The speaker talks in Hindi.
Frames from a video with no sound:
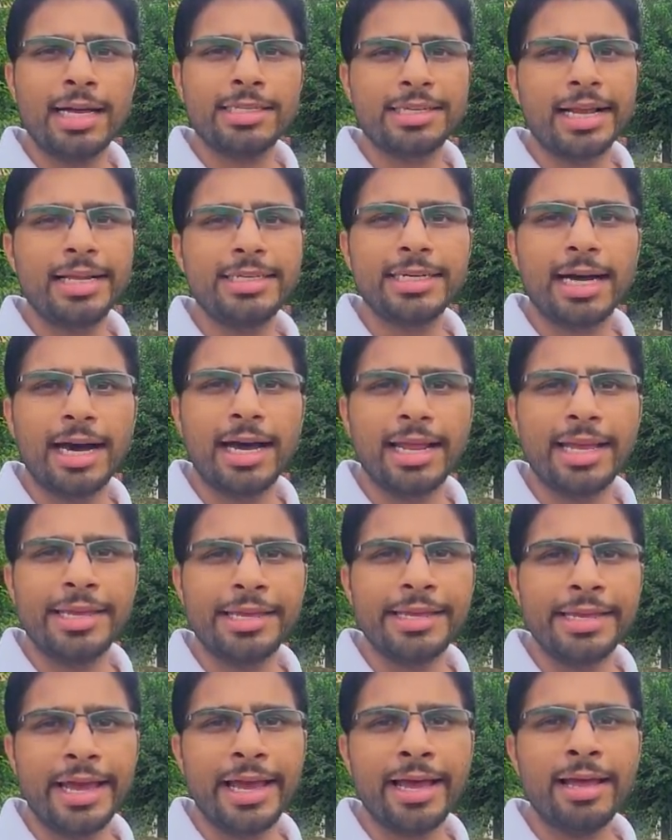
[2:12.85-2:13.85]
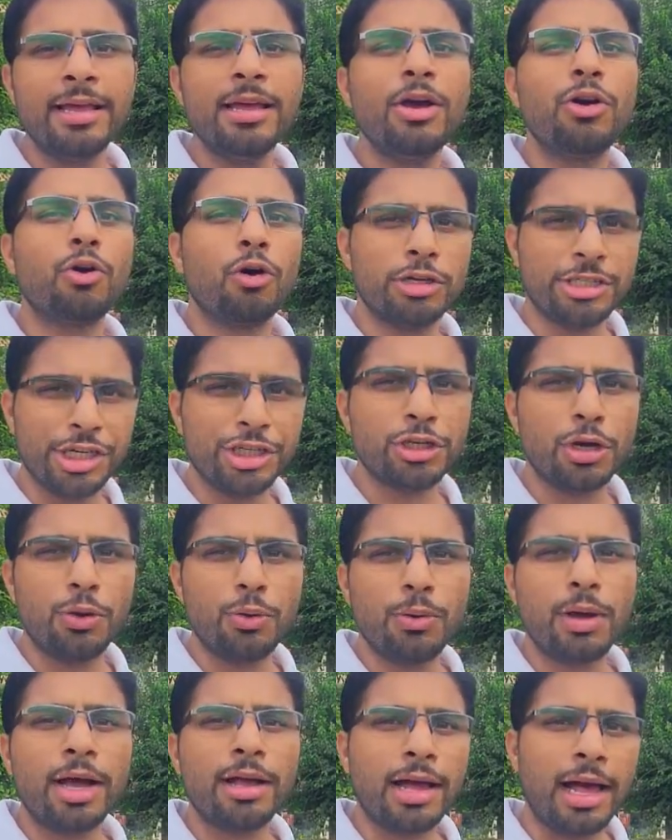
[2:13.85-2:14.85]
आजकल जा रही है कोशिश
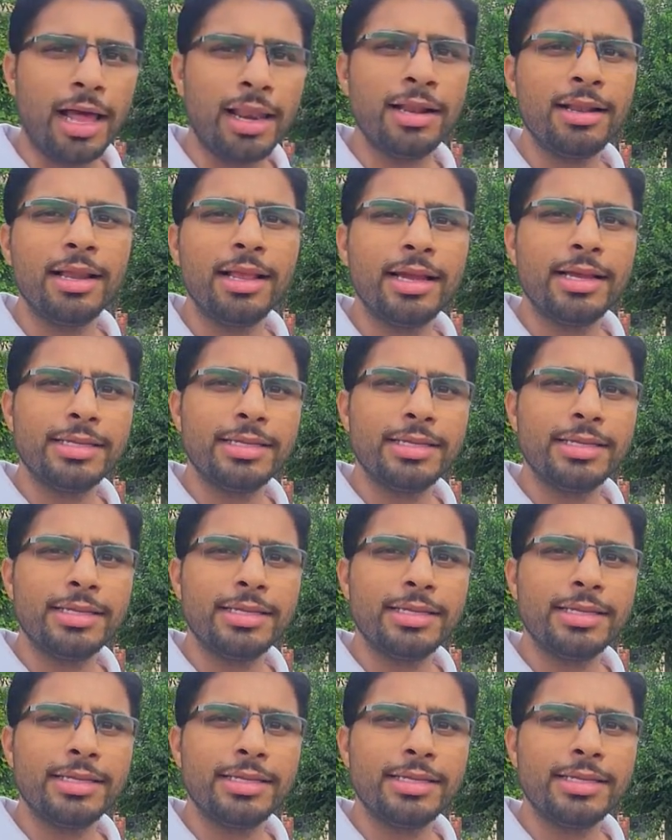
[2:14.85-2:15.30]
करूँगा कल